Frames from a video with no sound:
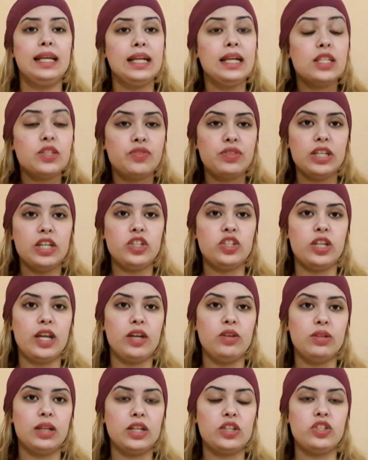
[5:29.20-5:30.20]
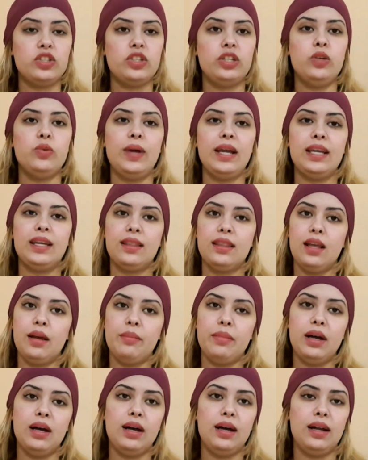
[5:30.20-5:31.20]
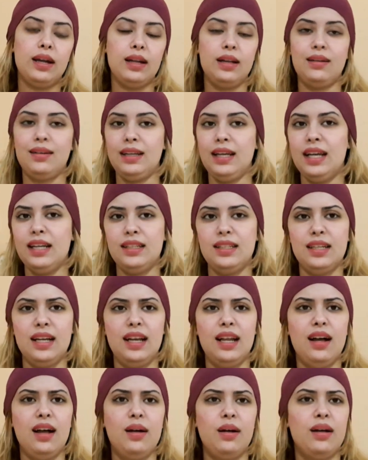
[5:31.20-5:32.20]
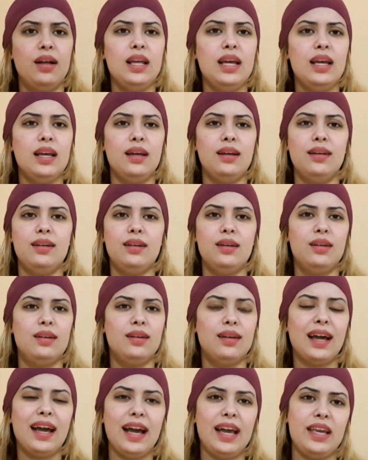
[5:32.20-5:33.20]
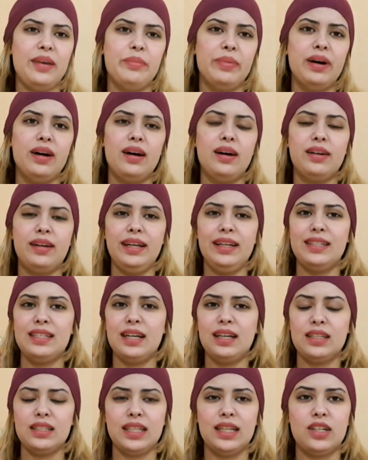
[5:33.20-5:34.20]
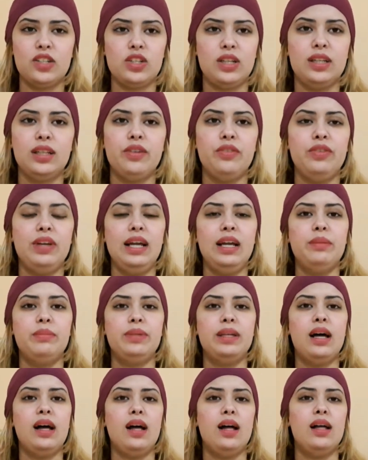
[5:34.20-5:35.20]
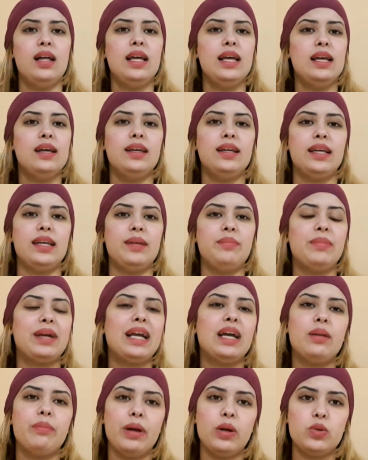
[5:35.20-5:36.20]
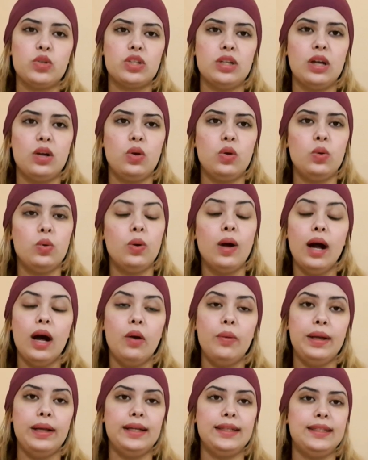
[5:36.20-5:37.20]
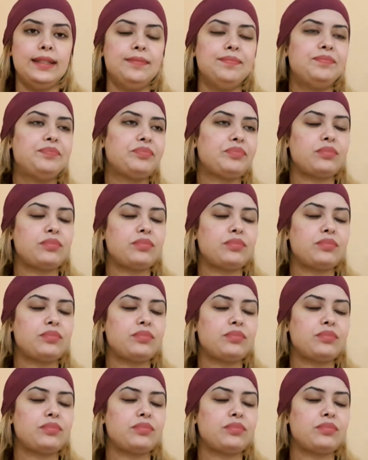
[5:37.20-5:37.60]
كتفتح الشهيه وداك الشيء وانما الريحه ديالها آه، خايبه ريحتها كتخرج لينا في الحمنه يعني ما كنبغيوش ناكلوها وهذه